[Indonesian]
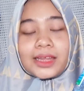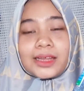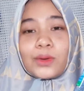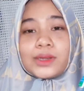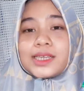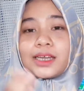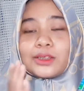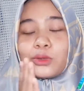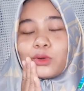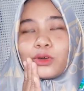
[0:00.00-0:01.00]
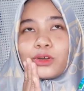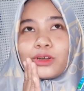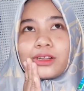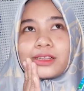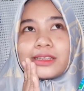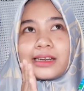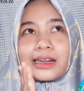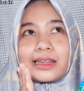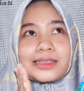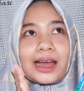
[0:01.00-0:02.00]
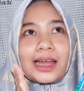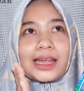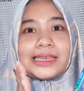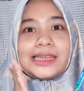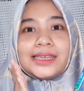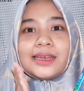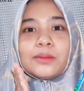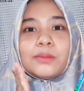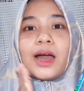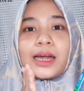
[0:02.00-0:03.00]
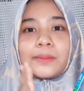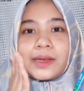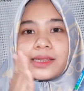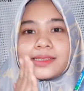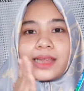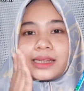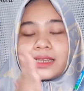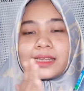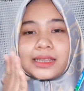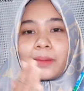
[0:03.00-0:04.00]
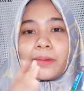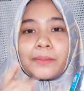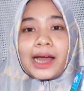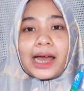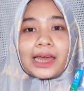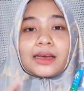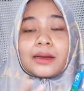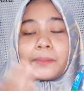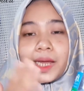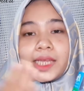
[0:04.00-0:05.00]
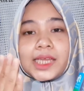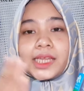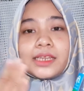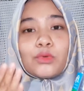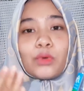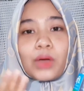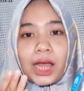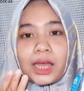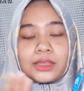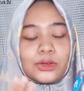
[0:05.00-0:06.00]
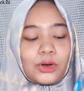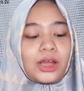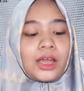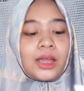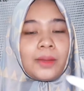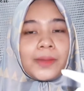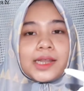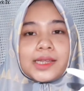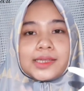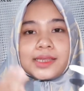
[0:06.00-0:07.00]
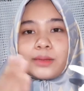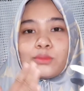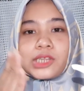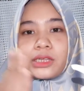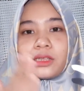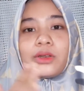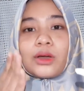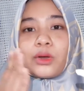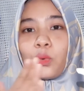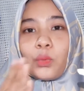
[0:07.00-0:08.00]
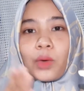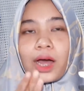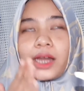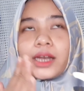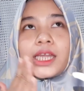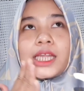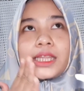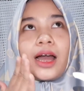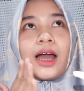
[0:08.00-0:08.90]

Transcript: wajah kita tuh terasa dingin banget pada saat kita memakai ngeplaynya di muka gitu loh pada saat busanya udah keluar kita